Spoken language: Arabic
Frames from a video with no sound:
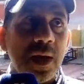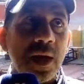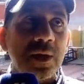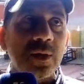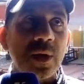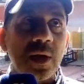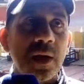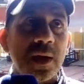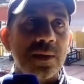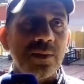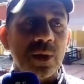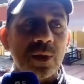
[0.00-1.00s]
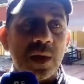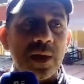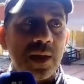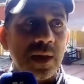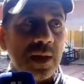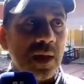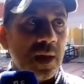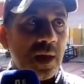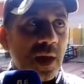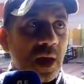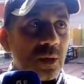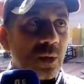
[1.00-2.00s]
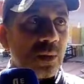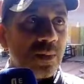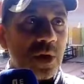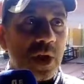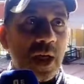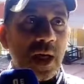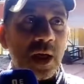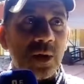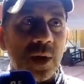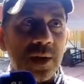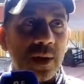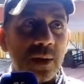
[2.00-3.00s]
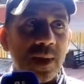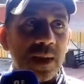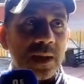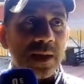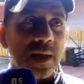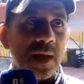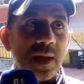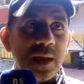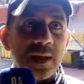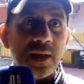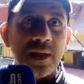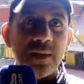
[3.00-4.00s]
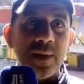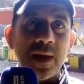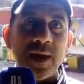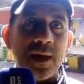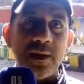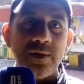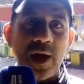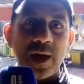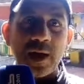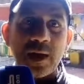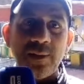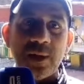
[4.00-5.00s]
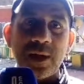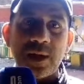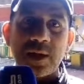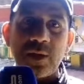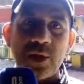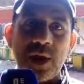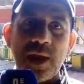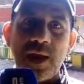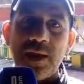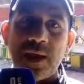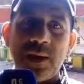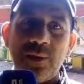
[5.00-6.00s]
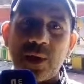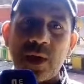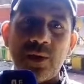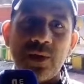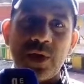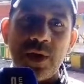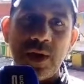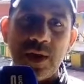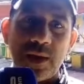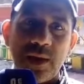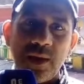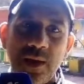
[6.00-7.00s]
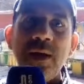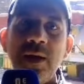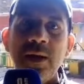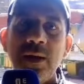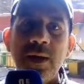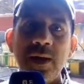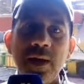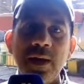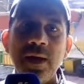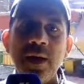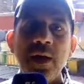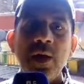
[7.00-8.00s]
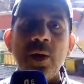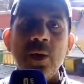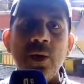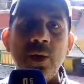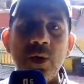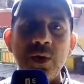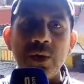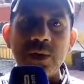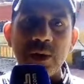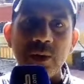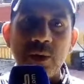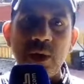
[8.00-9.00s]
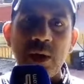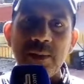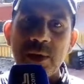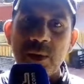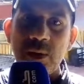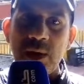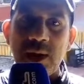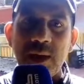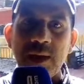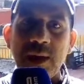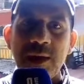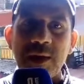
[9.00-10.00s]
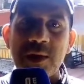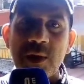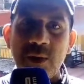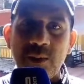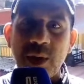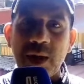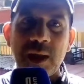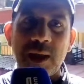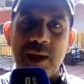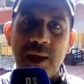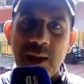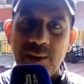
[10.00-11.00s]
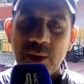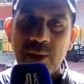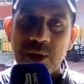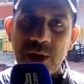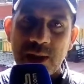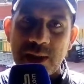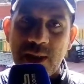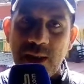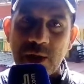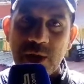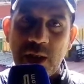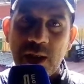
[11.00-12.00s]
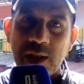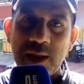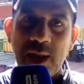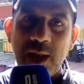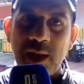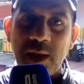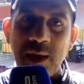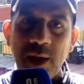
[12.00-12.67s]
هذوك سميتو هذوك هذوك البيشان وهذاك المناظر اللي ما في الحقيقه ما ترضاوش عليها حنا كمراكشيين مسؤوله وتنقول للمسؤولين الله يجازيهم بخير الا بيكون شي اصلاح ان شاء الله تعالى